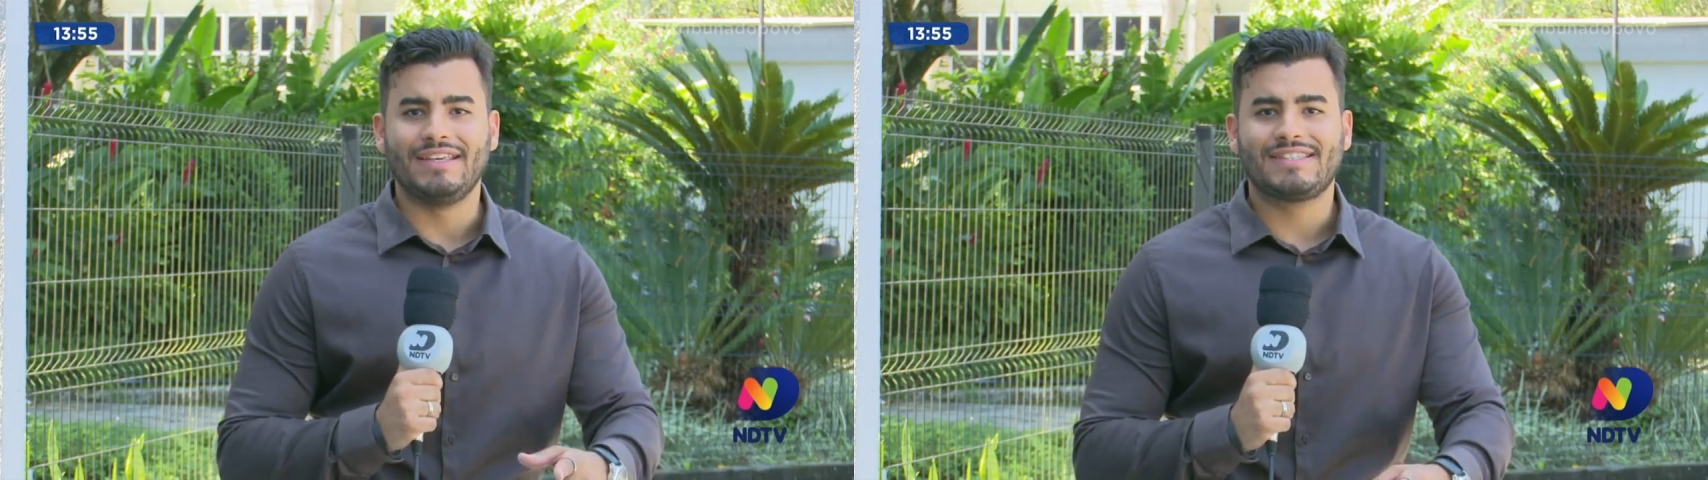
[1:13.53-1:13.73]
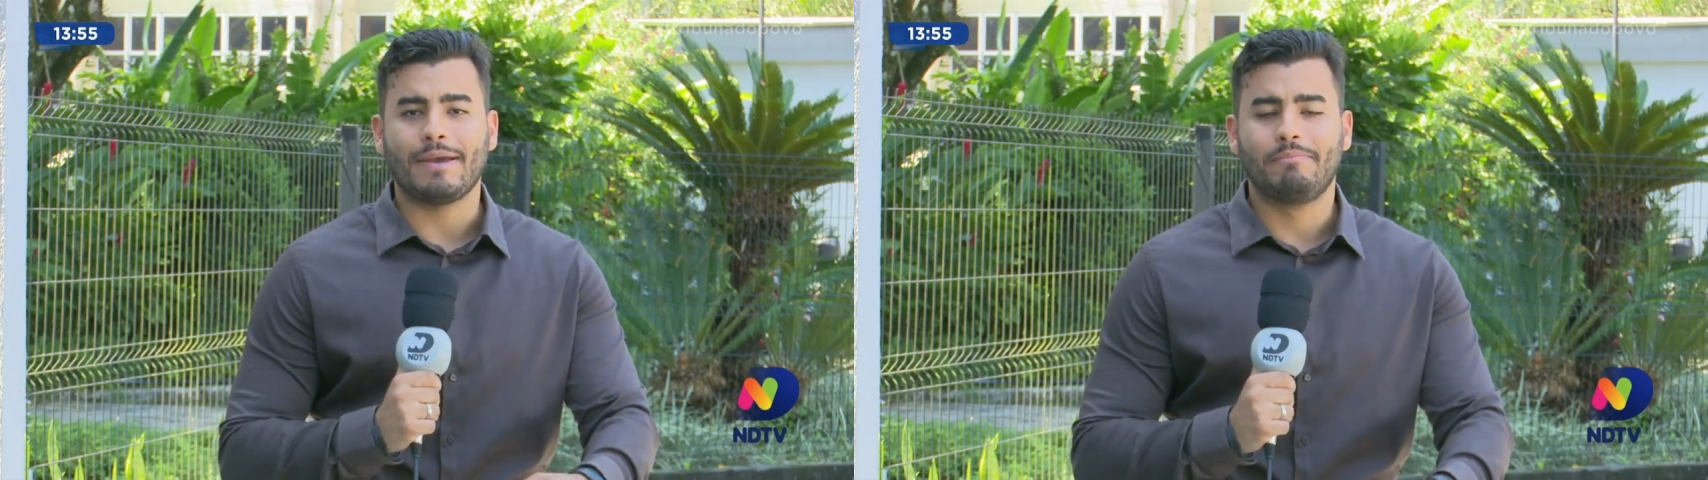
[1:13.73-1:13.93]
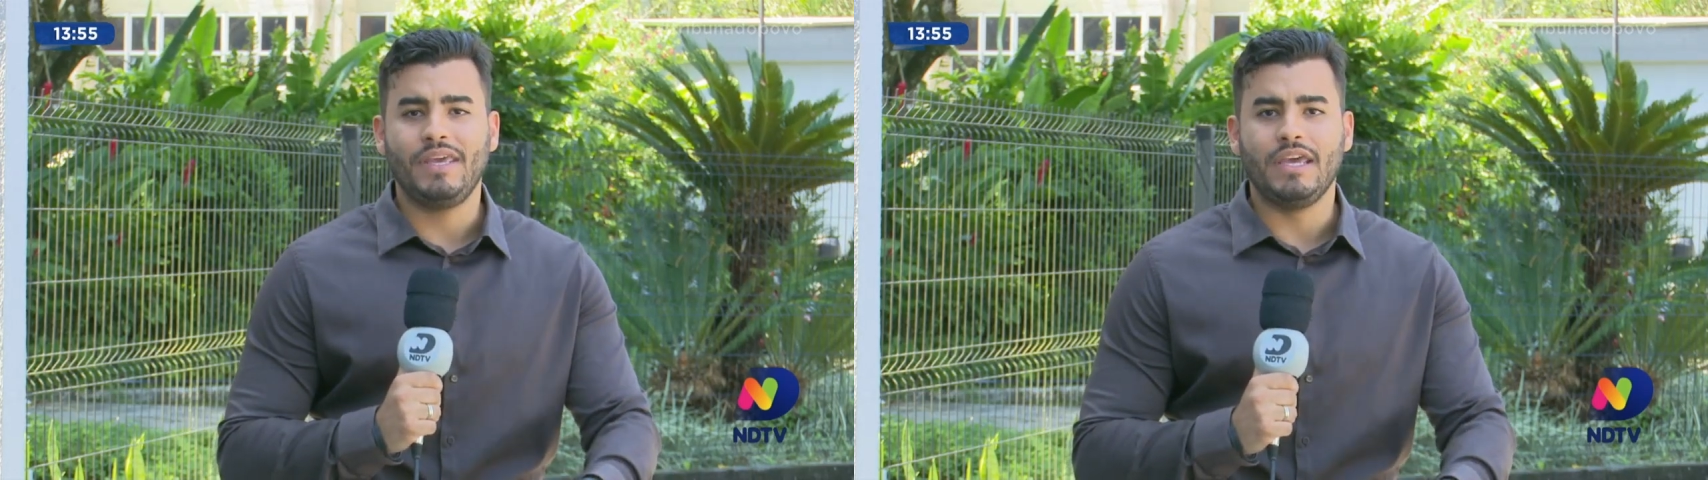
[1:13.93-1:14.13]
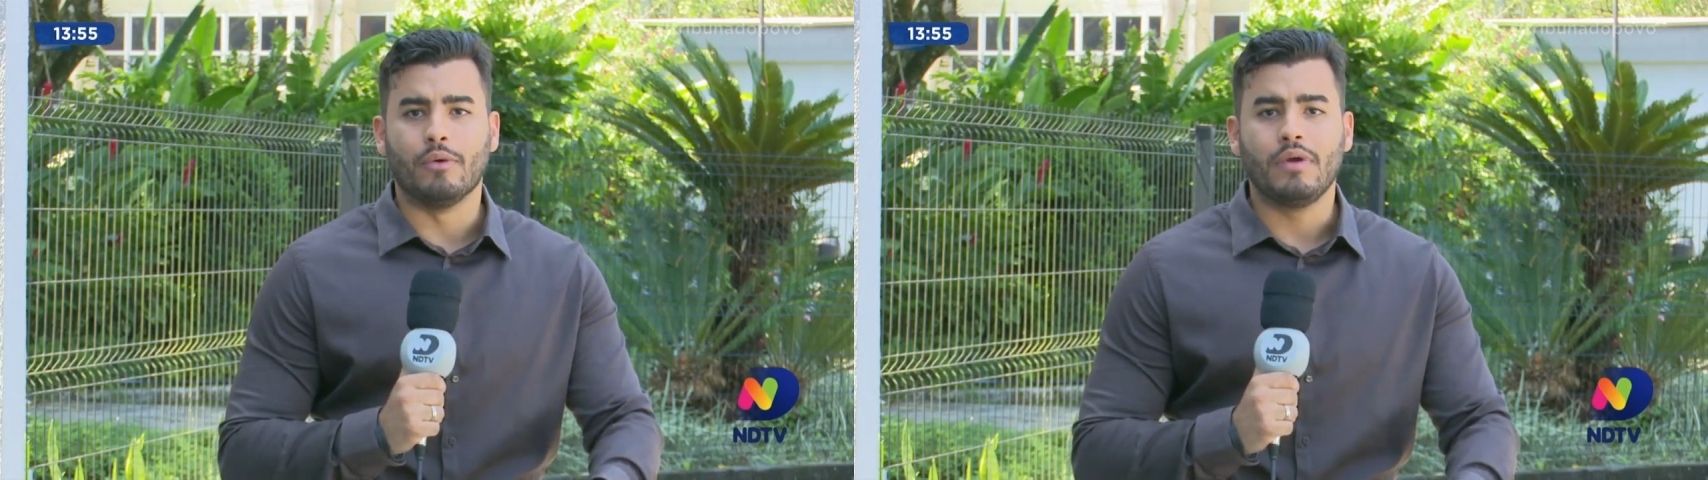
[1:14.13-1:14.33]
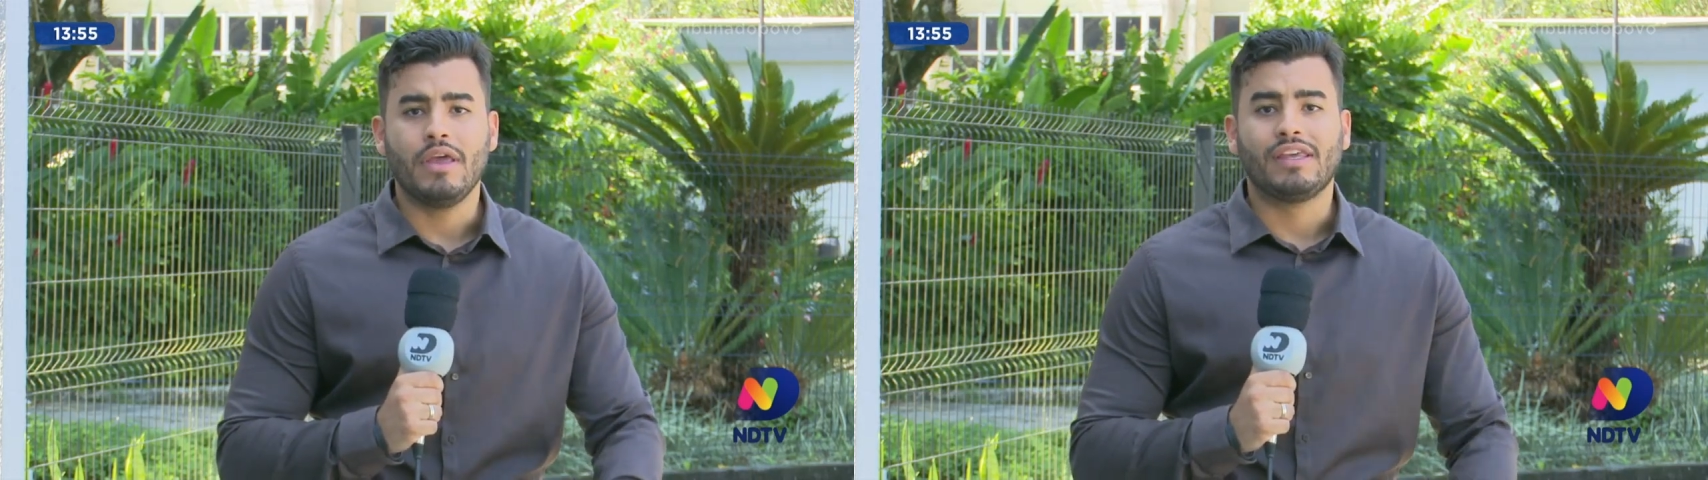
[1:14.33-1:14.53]
Eles
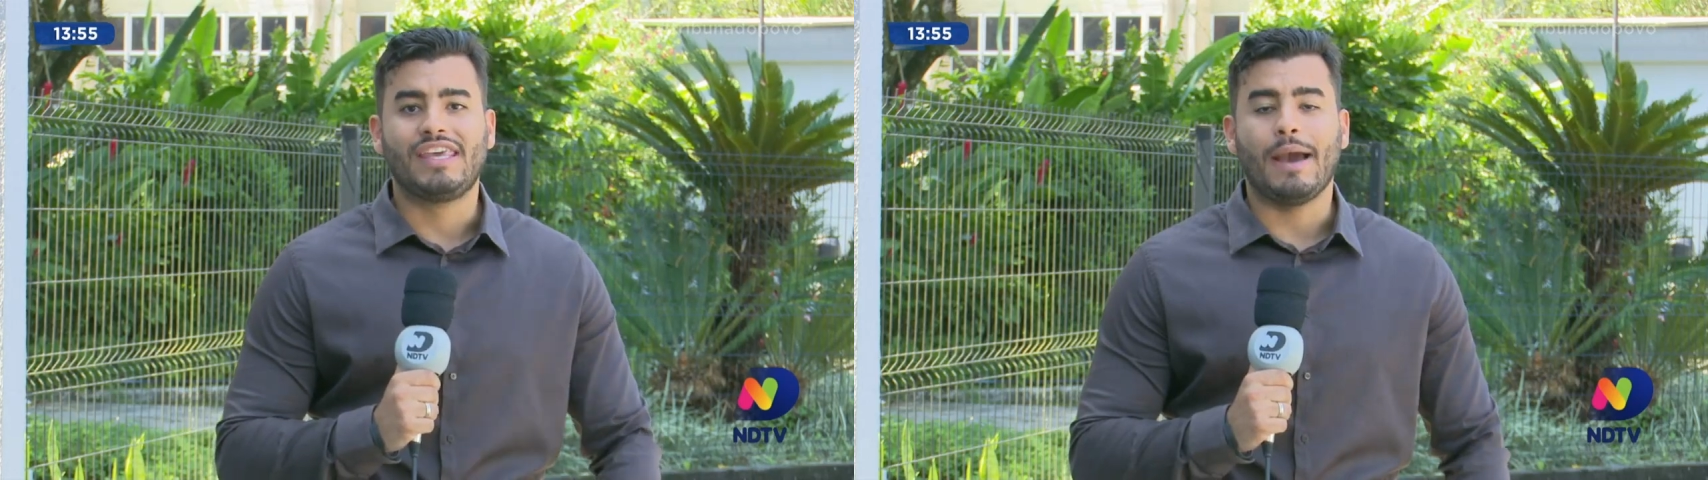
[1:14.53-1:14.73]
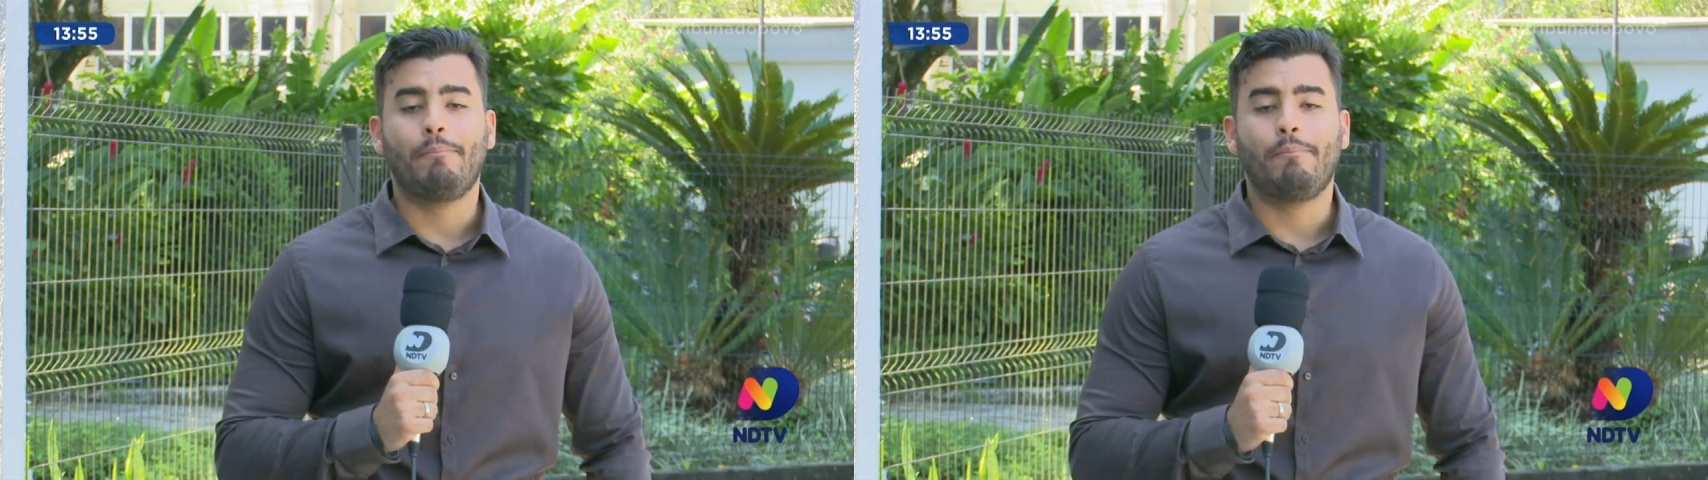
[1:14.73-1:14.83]
sabiam que